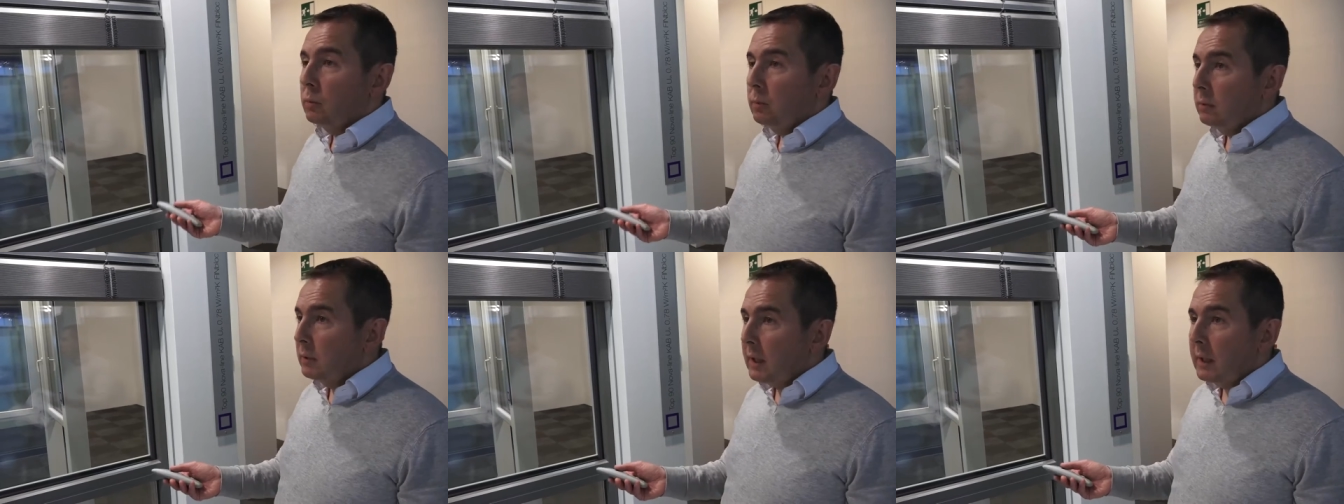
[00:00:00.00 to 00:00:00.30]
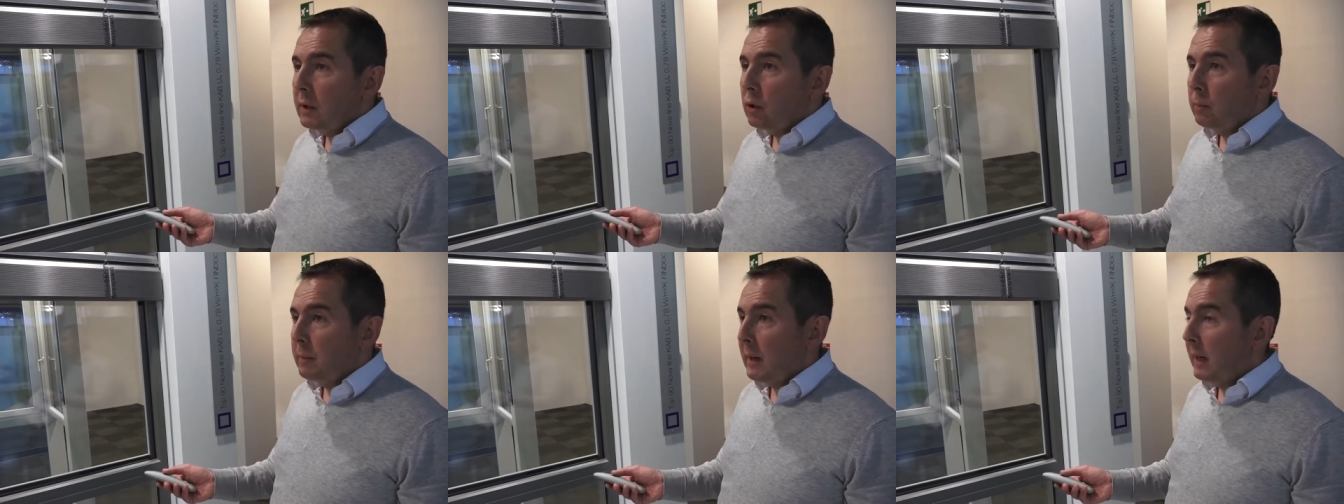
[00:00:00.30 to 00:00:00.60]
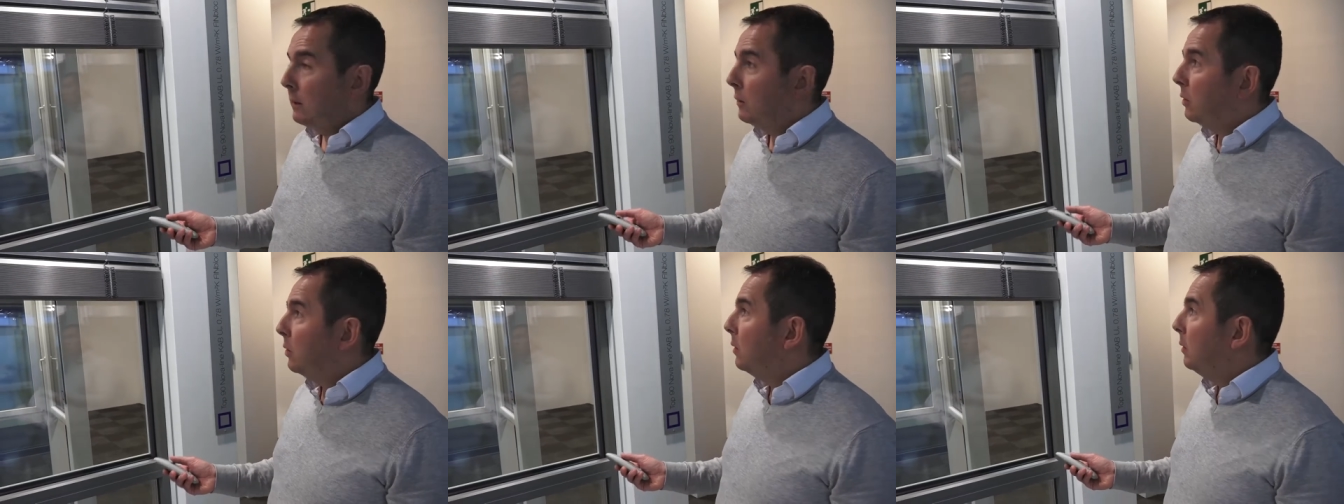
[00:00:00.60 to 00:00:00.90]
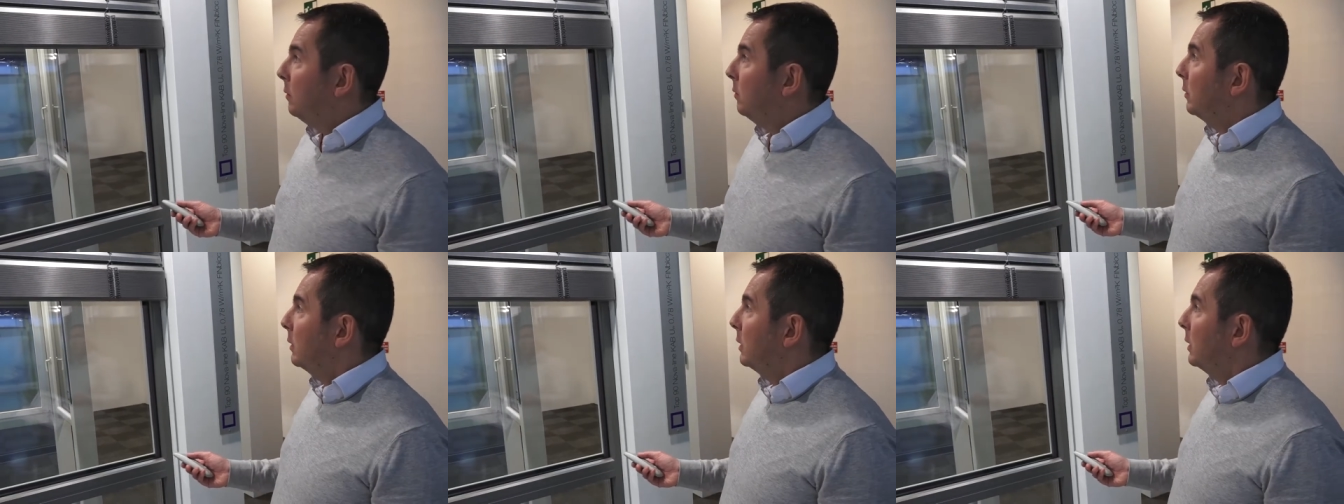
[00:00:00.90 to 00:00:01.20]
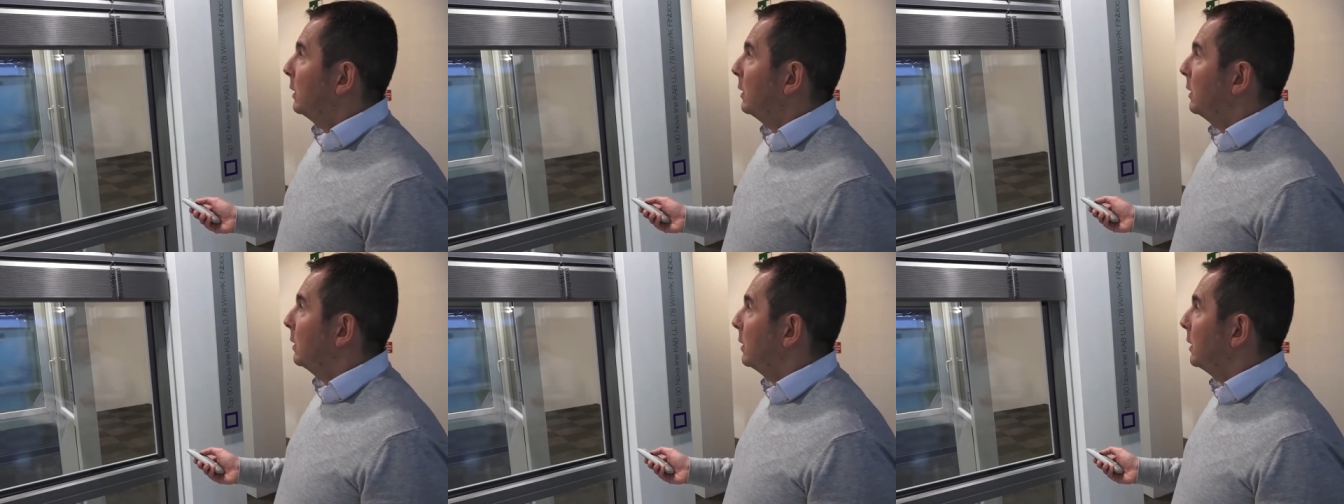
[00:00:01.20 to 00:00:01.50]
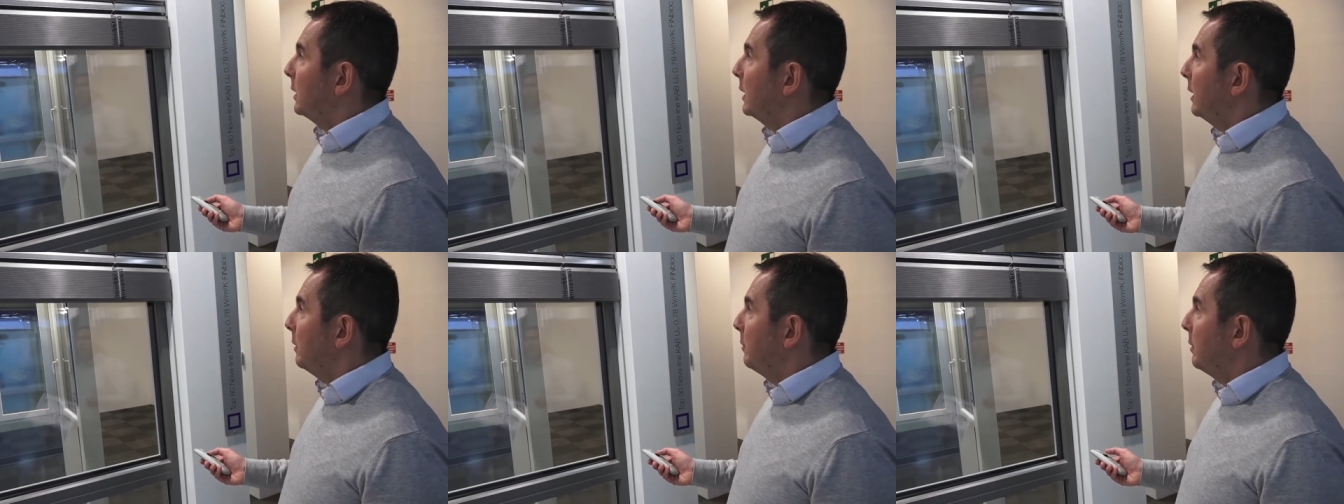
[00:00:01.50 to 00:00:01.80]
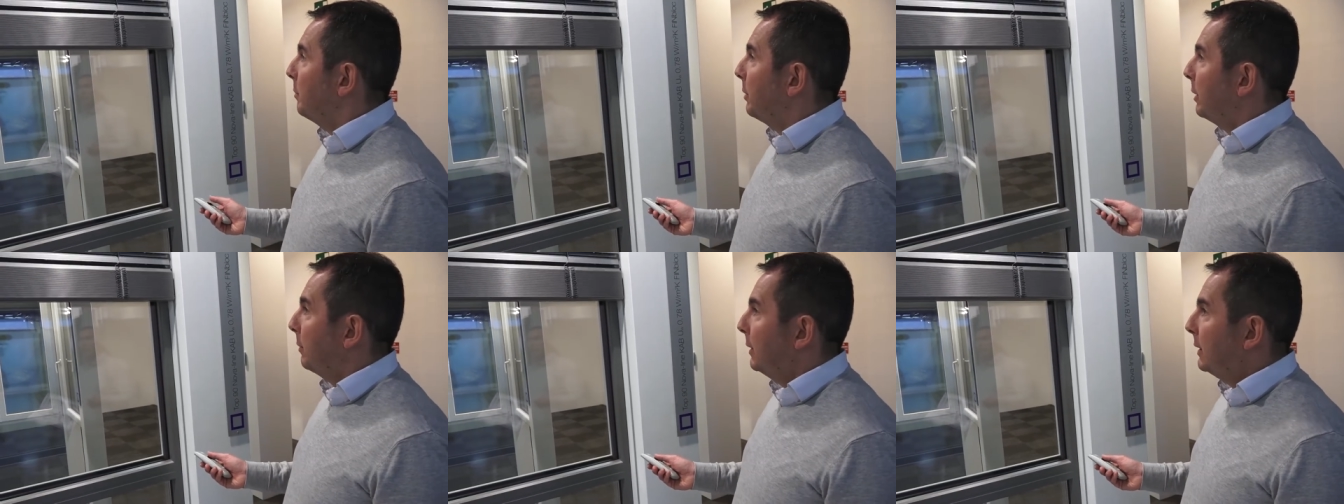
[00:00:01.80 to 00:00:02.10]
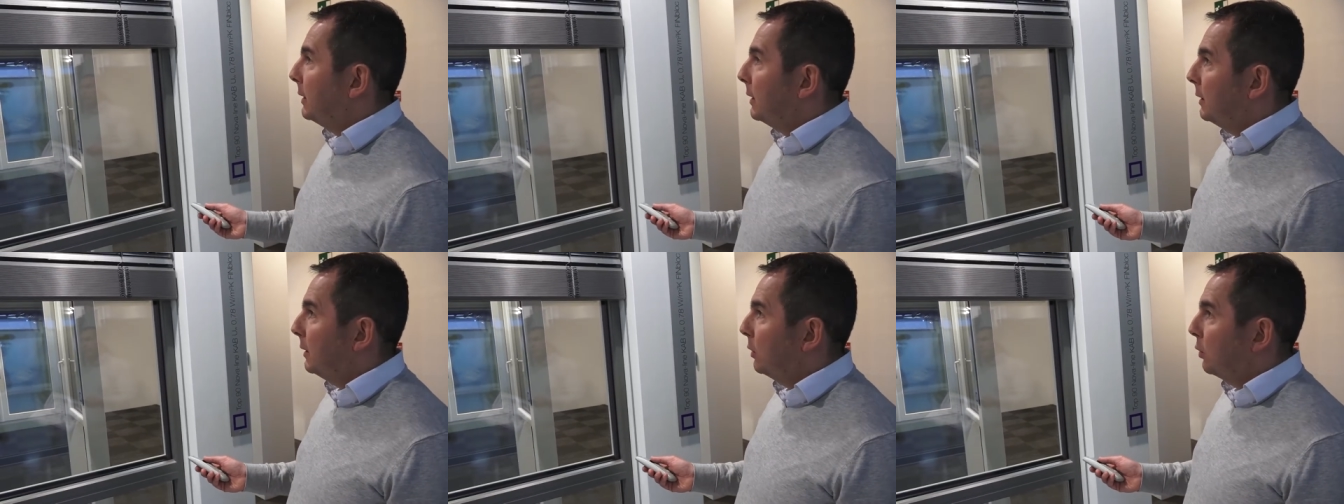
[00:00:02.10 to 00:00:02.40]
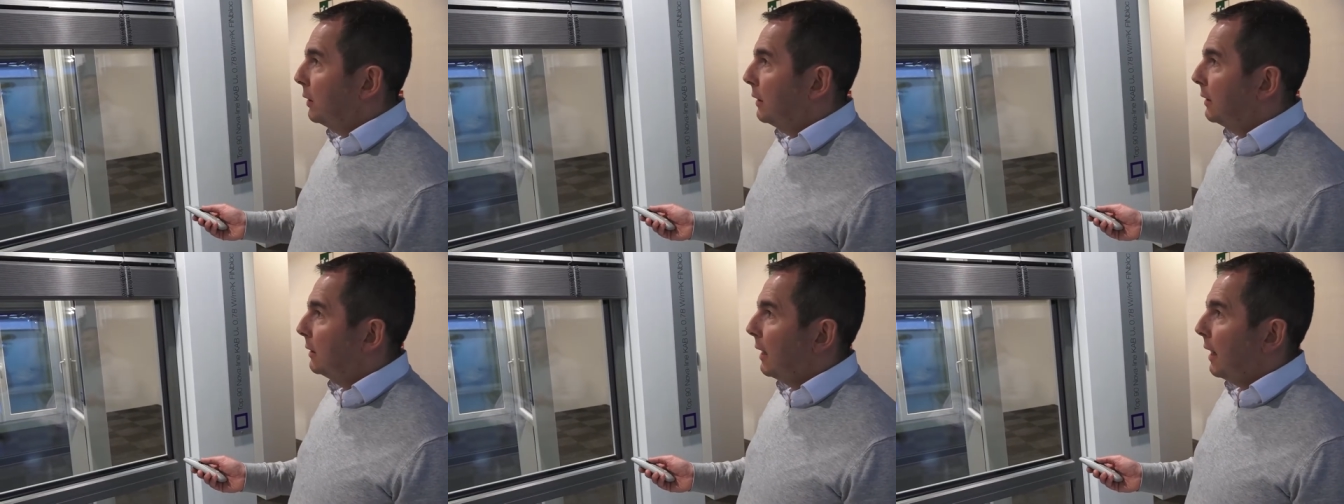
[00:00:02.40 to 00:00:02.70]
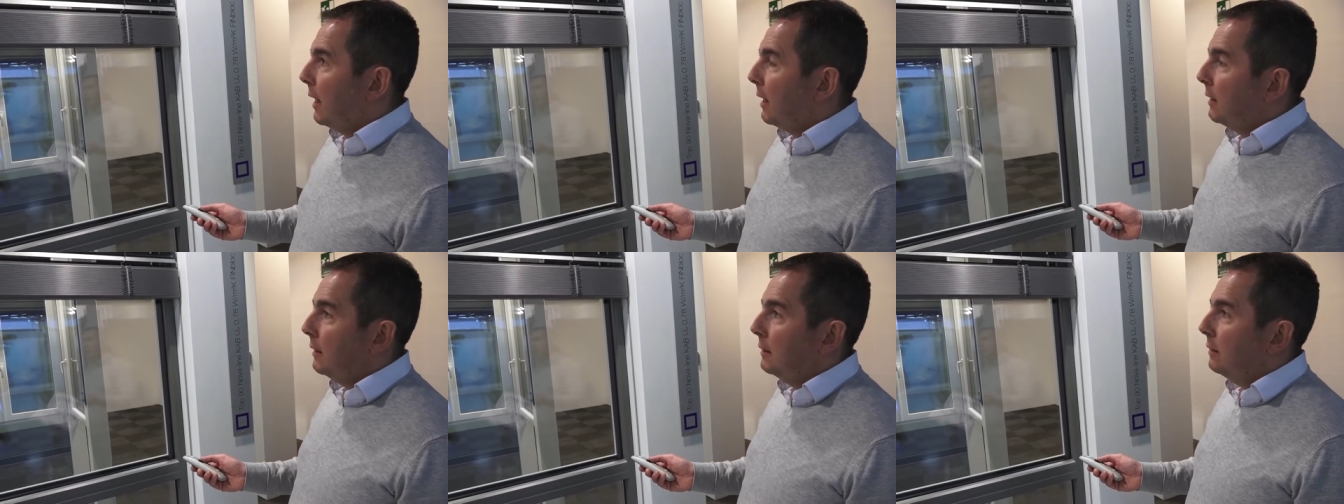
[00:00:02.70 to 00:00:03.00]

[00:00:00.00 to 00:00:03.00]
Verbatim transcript: un telecomando che mi permette di orientare,